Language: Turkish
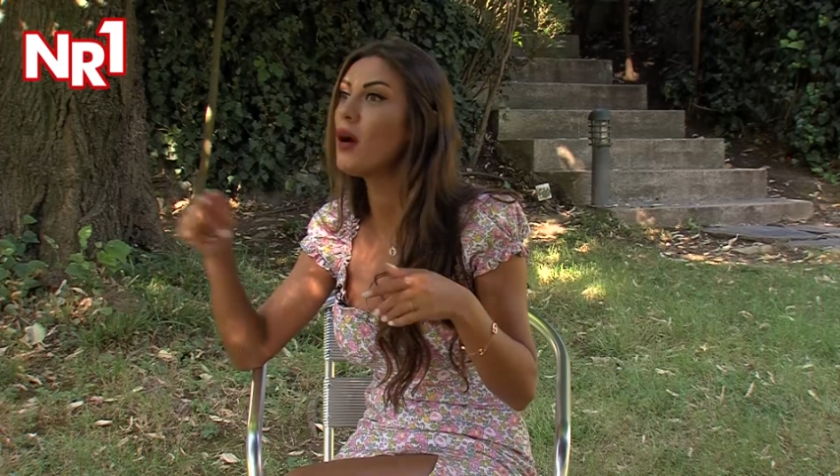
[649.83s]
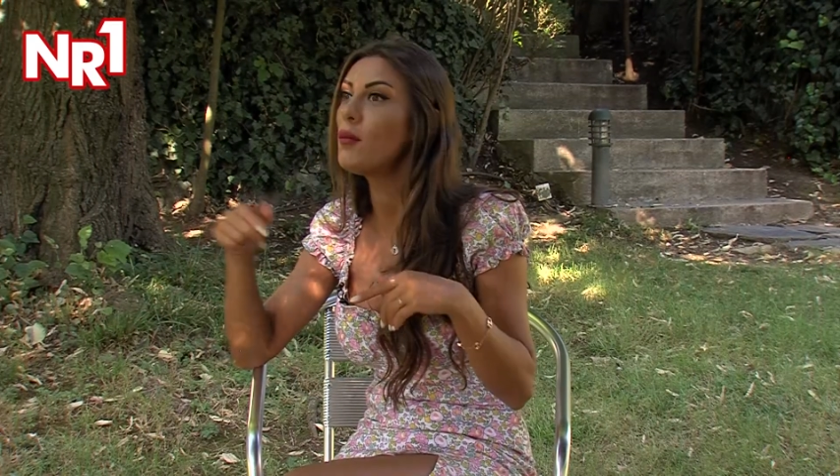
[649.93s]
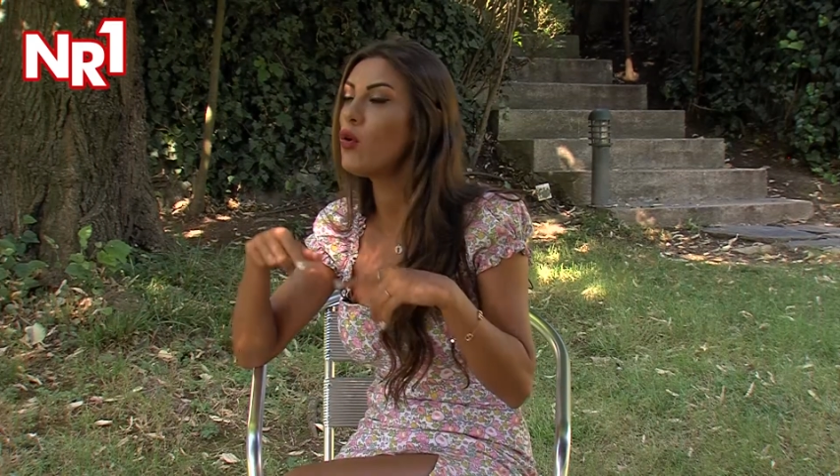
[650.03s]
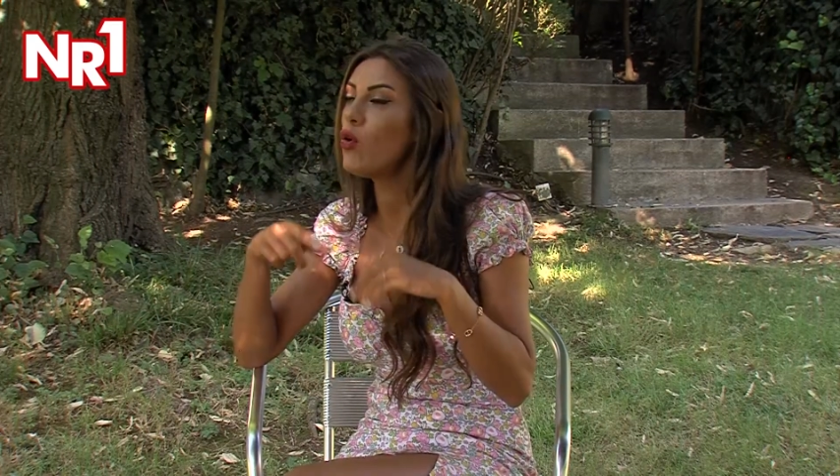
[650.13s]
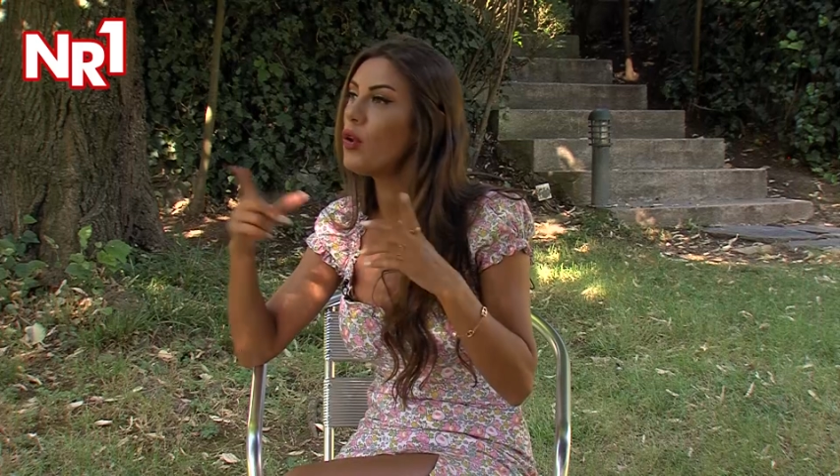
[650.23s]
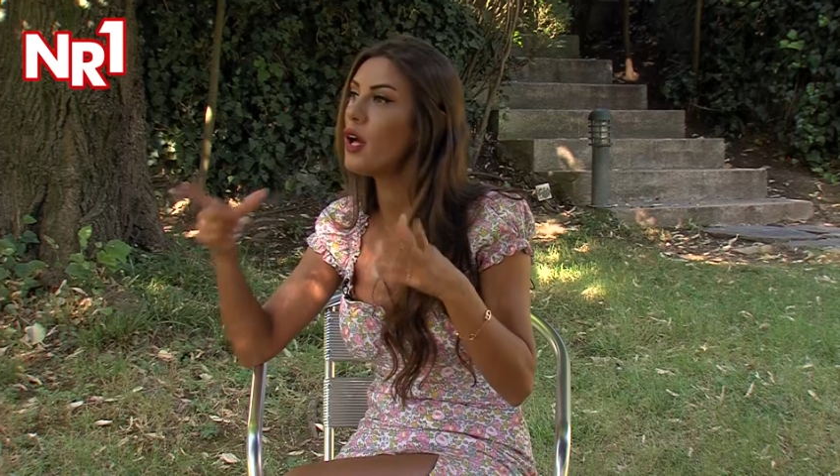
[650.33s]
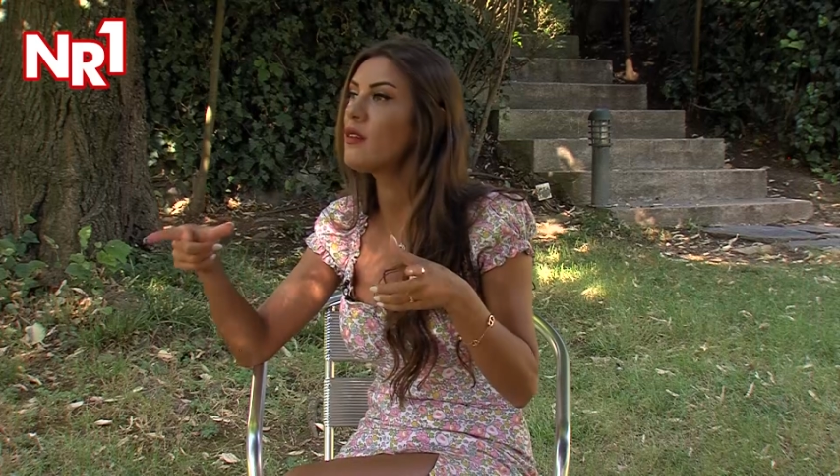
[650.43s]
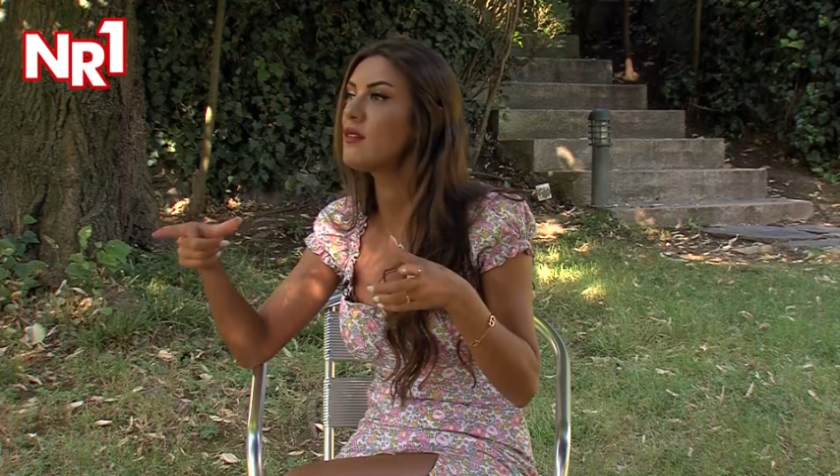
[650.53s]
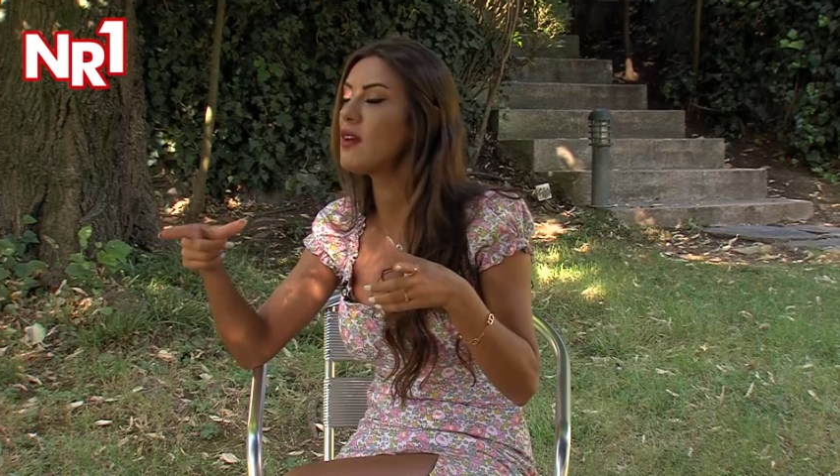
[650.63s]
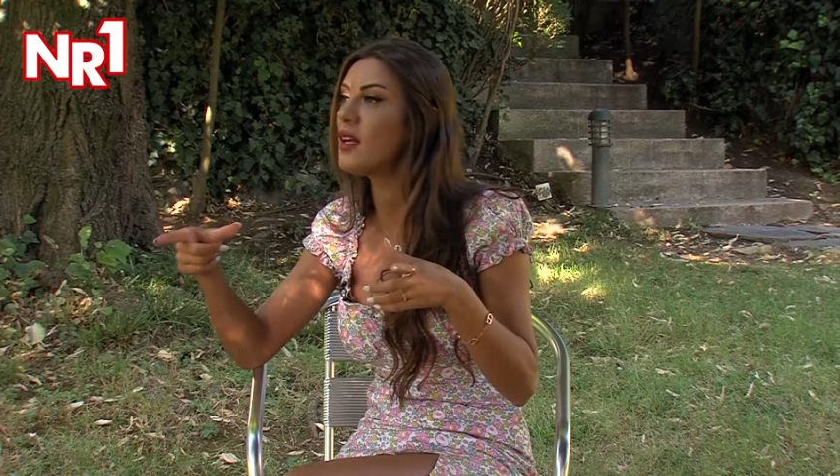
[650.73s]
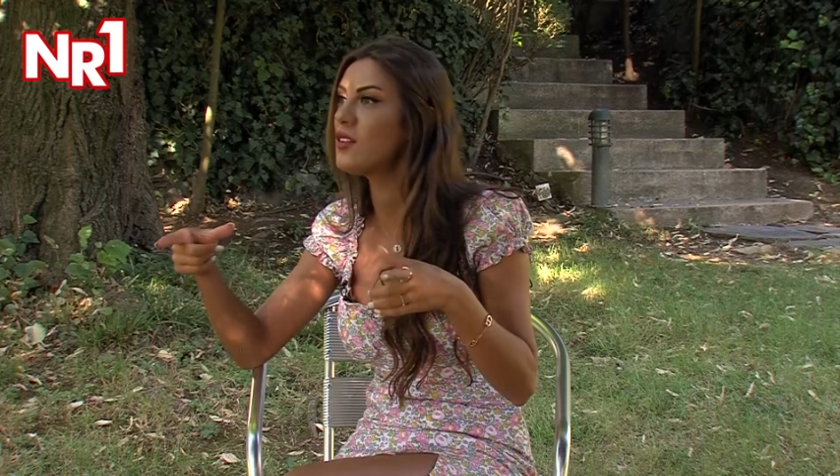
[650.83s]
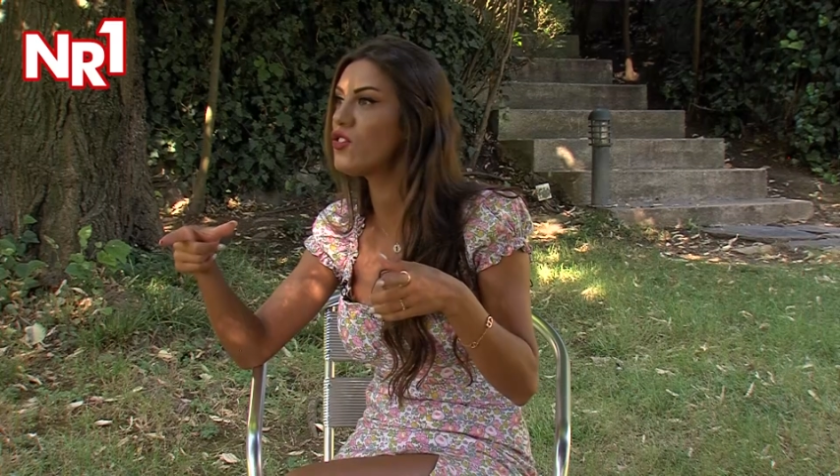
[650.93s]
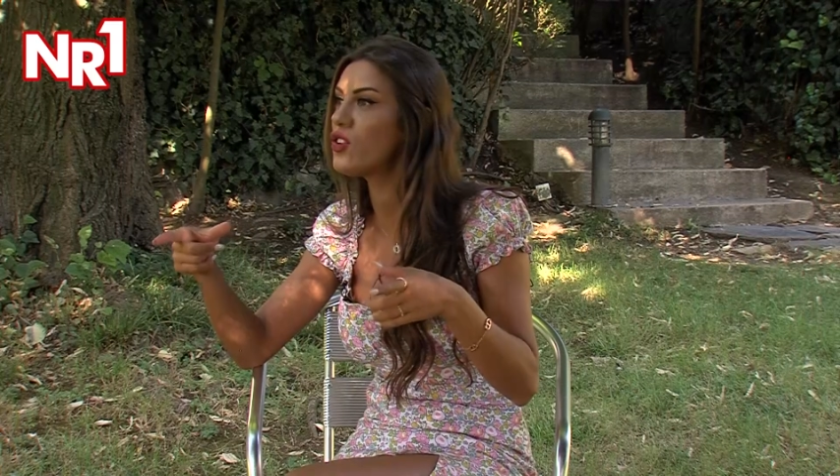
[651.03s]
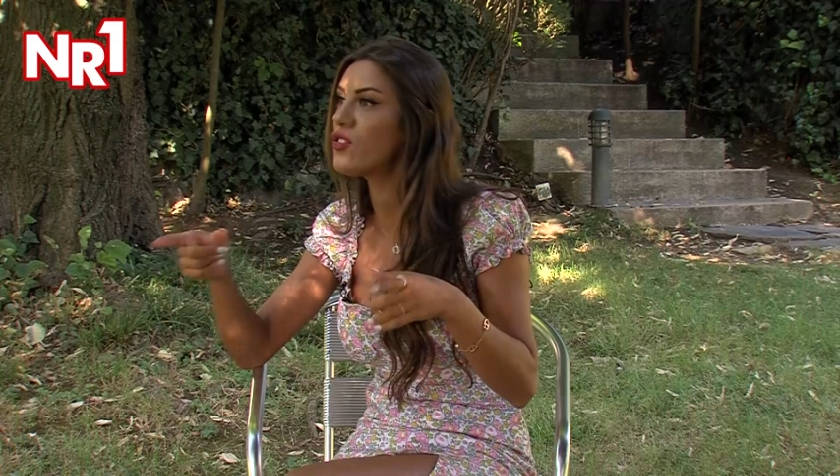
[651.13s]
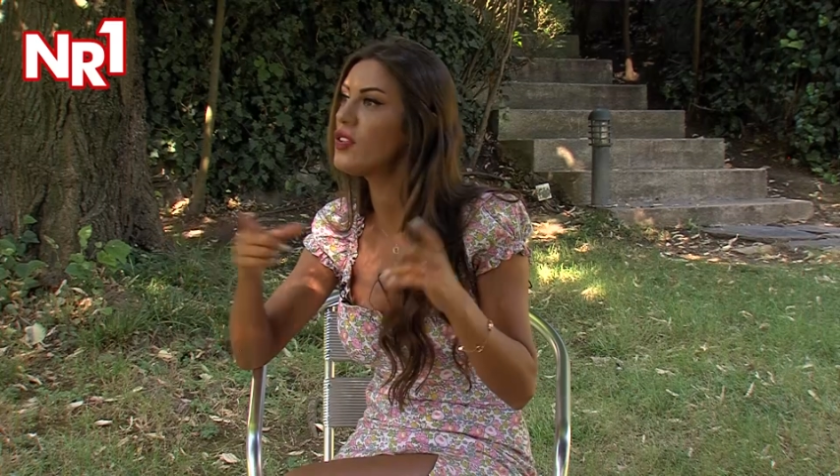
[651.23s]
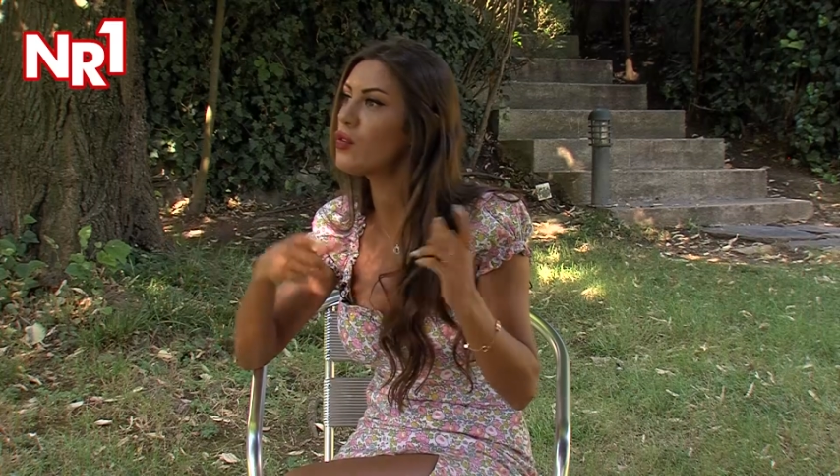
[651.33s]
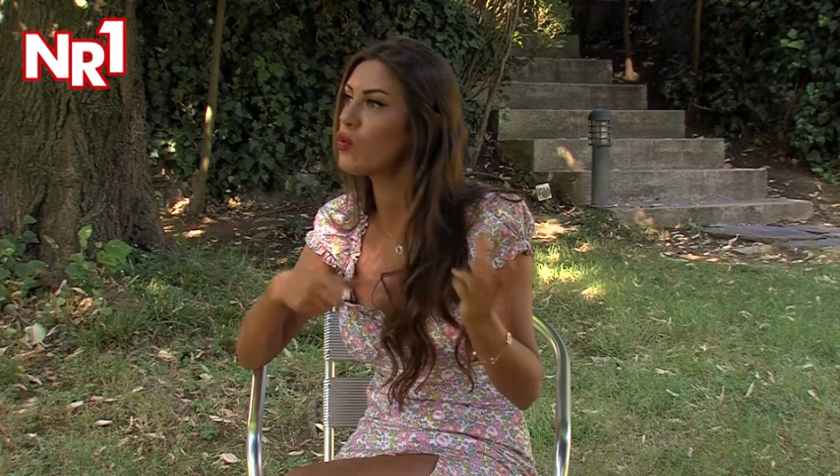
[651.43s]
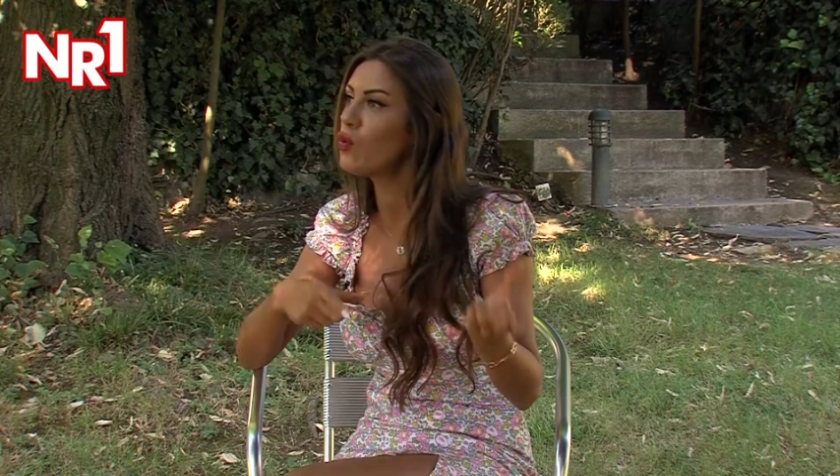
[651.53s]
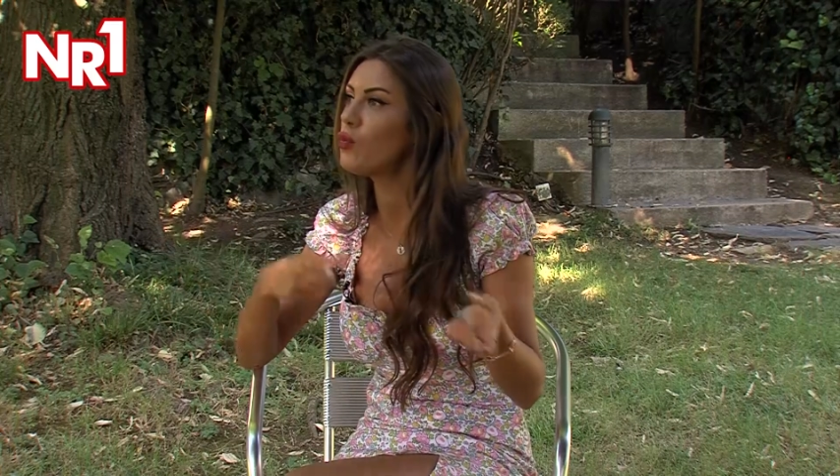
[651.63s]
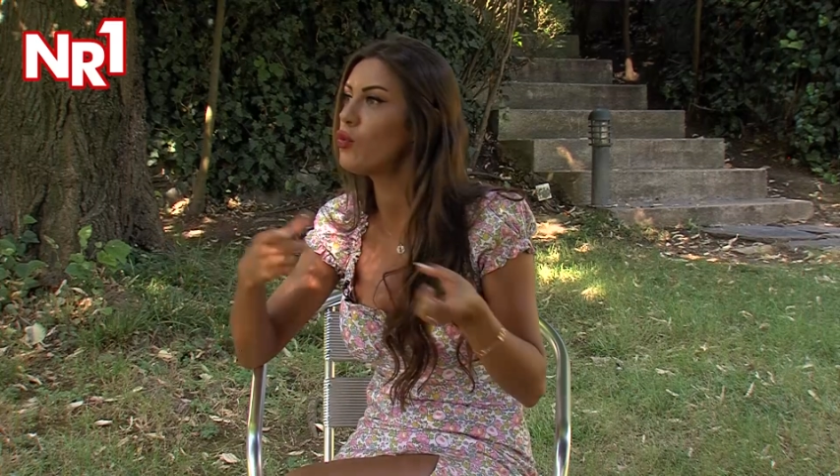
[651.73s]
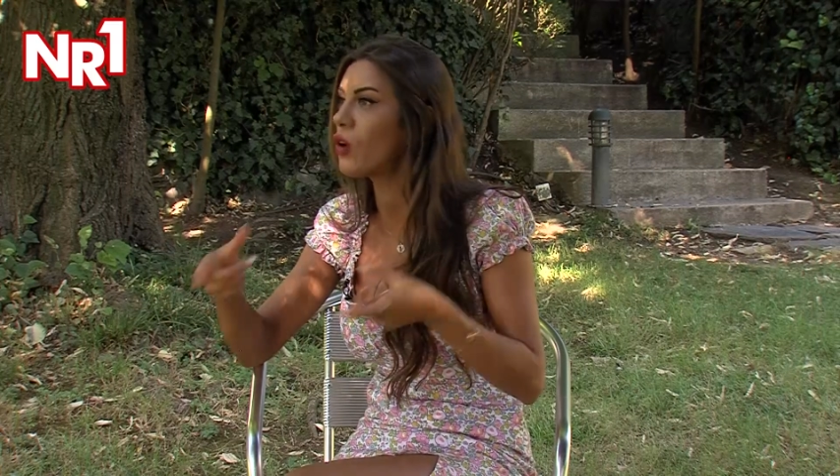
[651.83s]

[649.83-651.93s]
Ama o 16 saat içerisinde suyumu,